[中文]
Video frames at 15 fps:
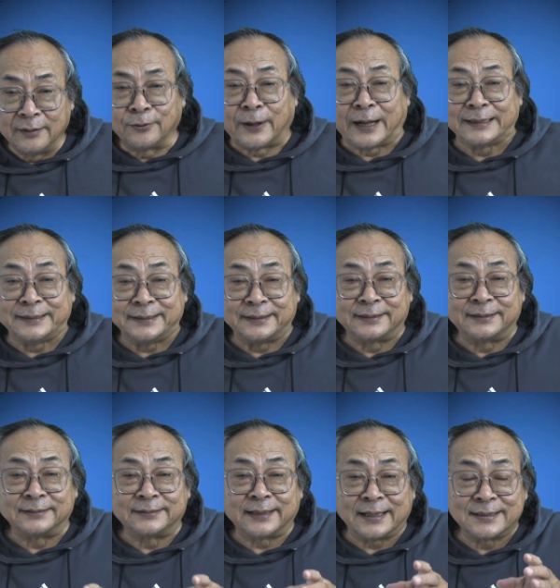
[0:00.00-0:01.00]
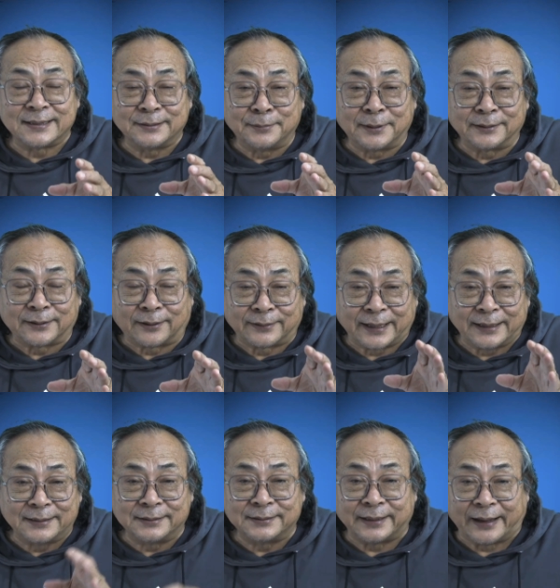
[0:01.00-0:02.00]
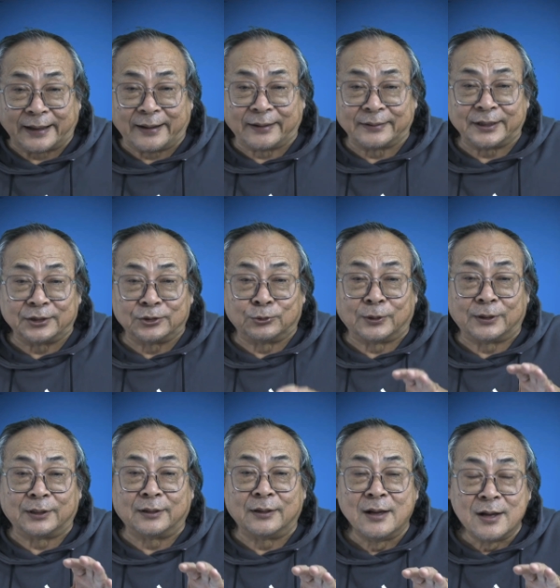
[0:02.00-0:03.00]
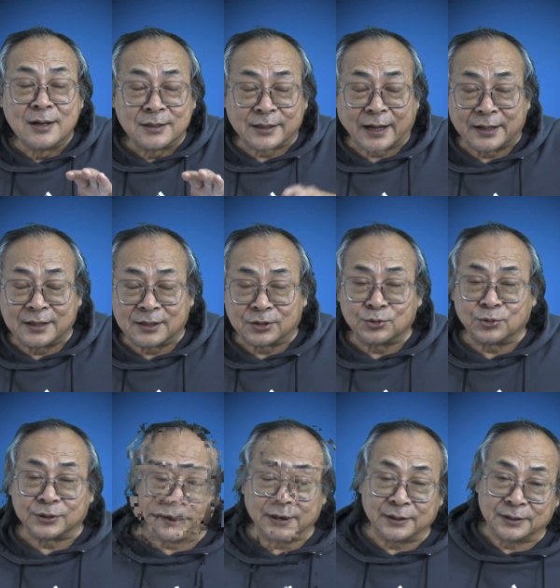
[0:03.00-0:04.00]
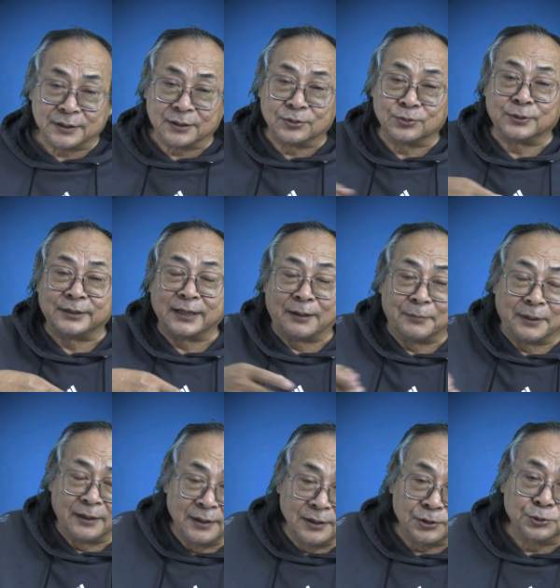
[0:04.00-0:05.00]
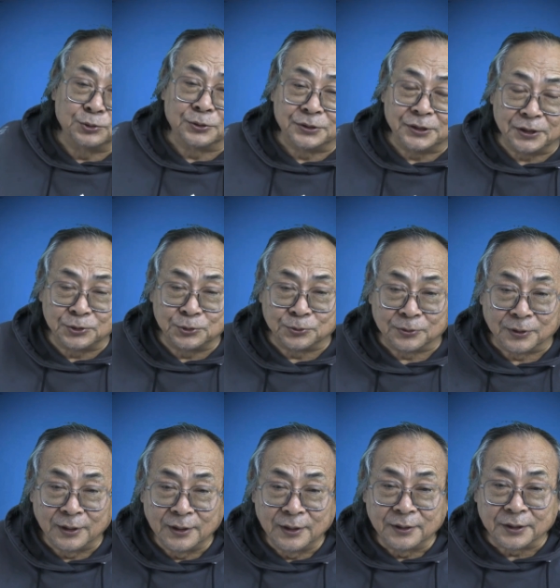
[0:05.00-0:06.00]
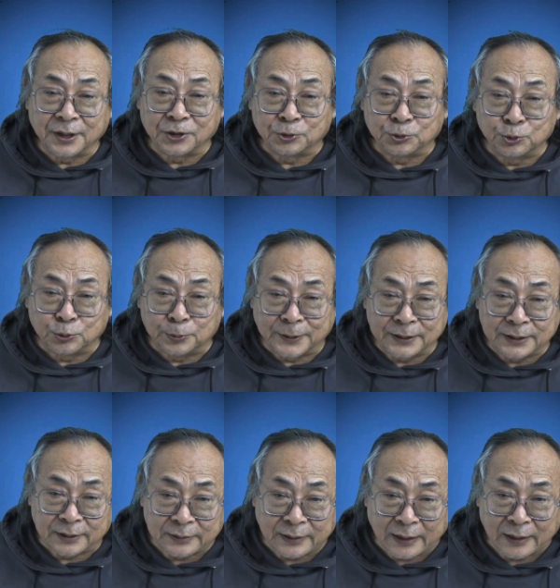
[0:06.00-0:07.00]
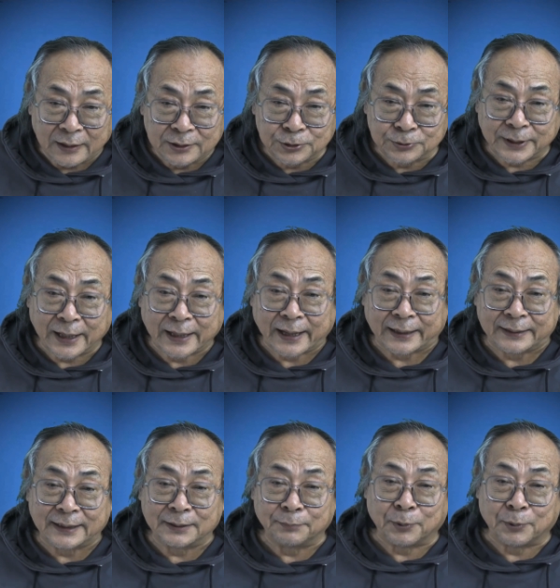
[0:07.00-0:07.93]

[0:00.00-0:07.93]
滑稽的是，在四人帮倒台之前啊，那是我和陕西的一些作家们有所接触。那时候，杜鹏程呢就在改他